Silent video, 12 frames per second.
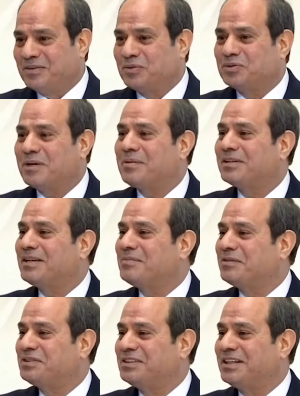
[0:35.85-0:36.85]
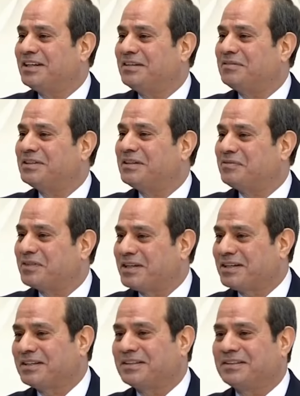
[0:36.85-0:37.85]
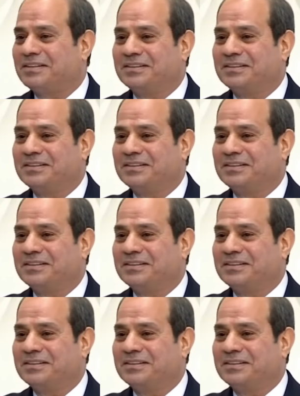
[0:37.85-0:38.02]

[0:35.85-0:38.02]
والطبق ده يبقى فيه يا, يا فراخ